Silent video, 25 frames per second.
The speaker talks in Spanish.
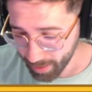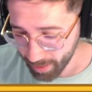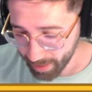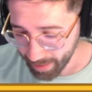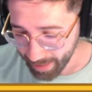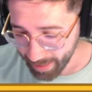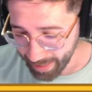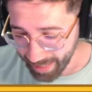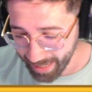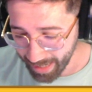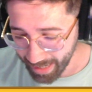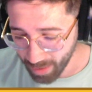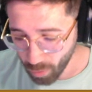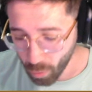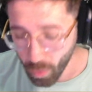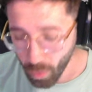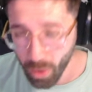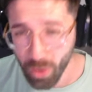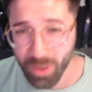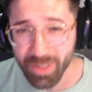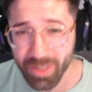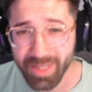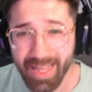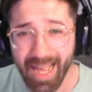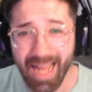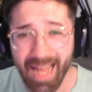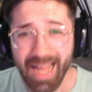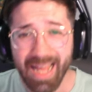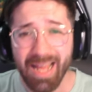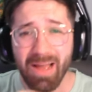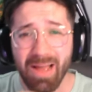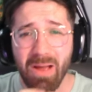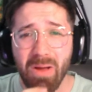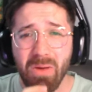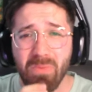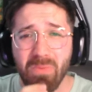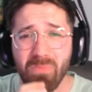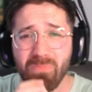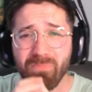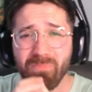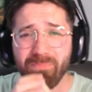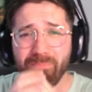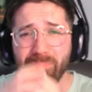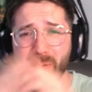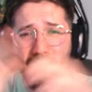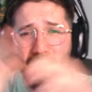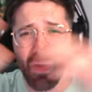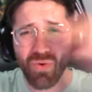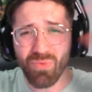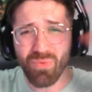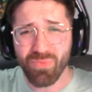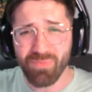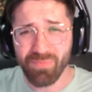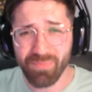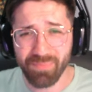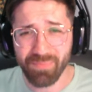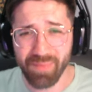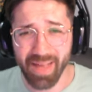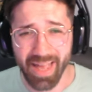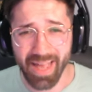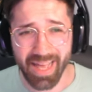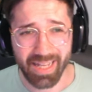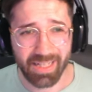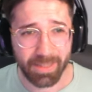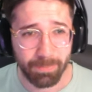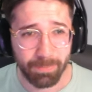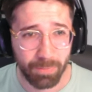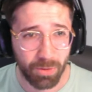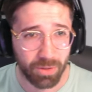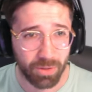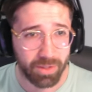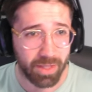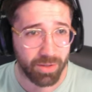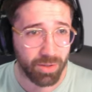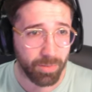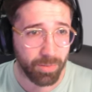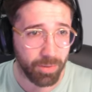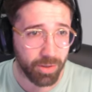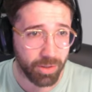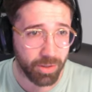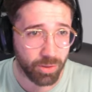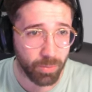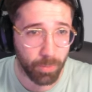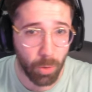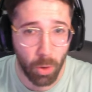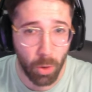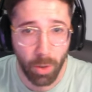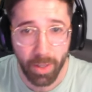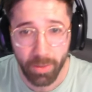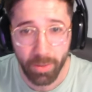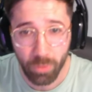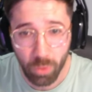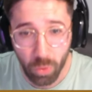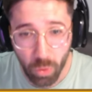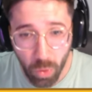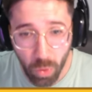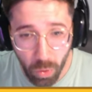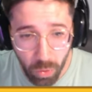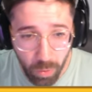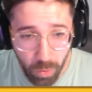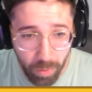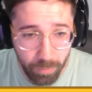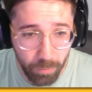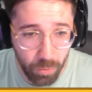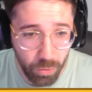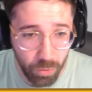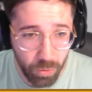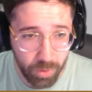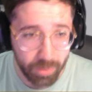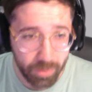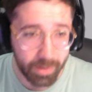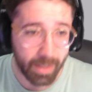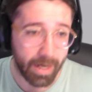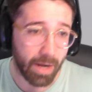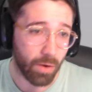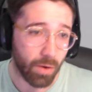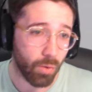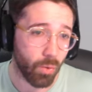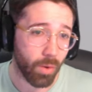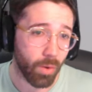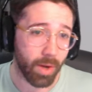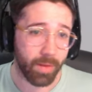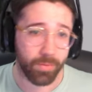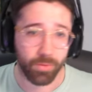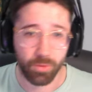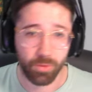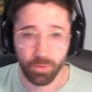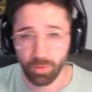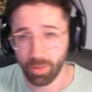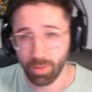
El juego está ¡pum! explotando porque supongo que todo el mundo estará jugando y